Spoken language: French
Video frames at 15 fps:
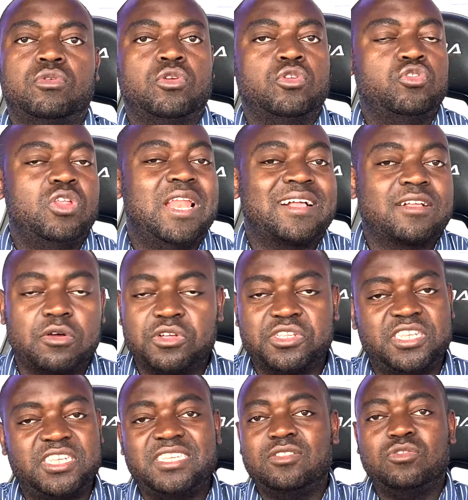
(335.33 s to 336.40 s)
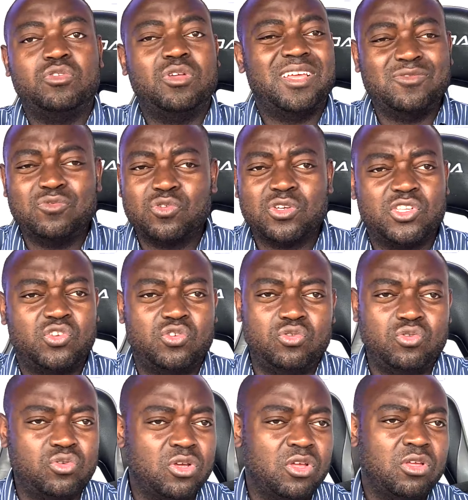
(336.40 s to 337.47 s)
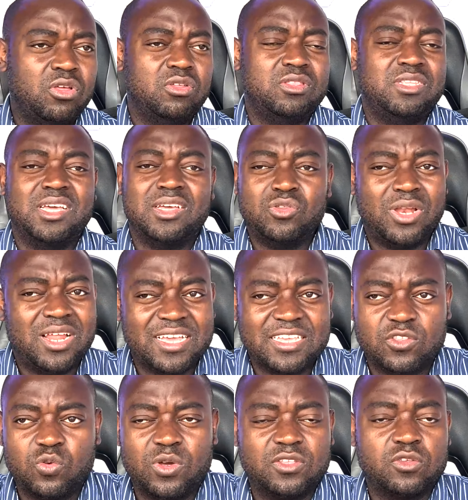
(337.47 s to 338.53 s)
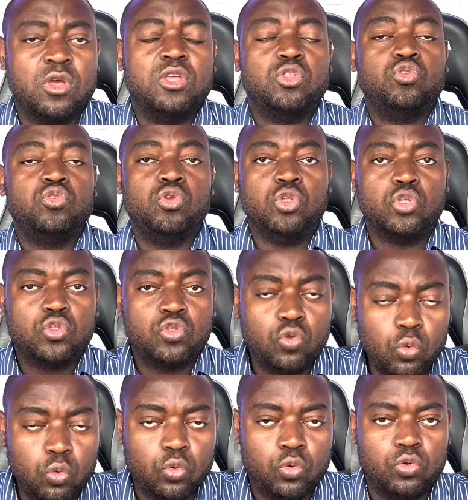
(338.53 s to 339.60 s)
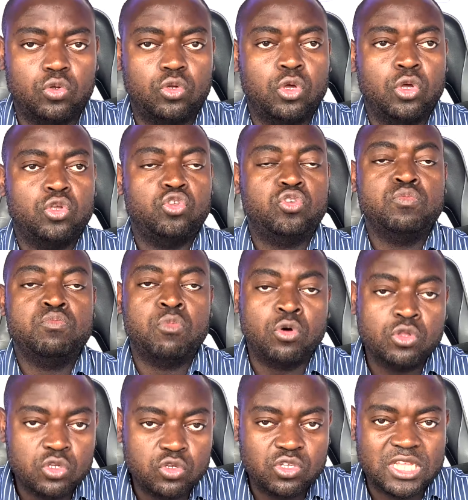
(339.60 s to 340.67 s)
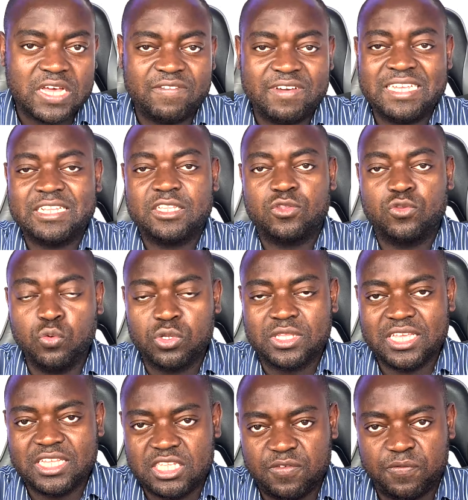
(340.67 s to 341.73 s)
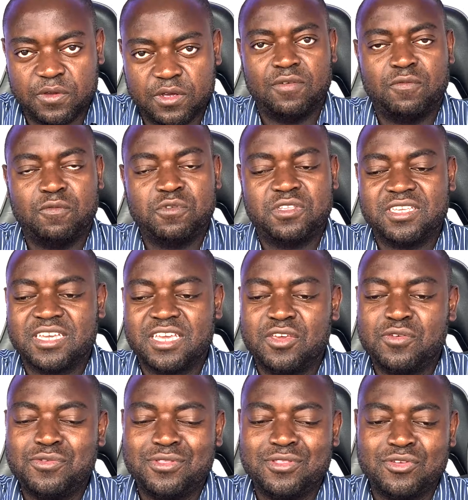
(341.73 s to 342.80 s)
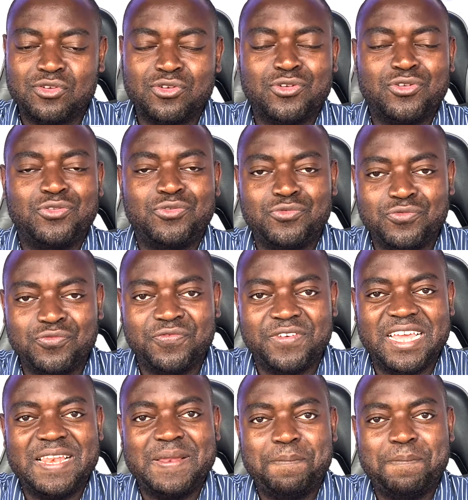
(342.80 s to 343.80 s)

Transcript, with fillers: de la cantine, de la nourriture, de, de la restauration, de tout. Du monde du travail, tout est différent. Vous serez une nouvelle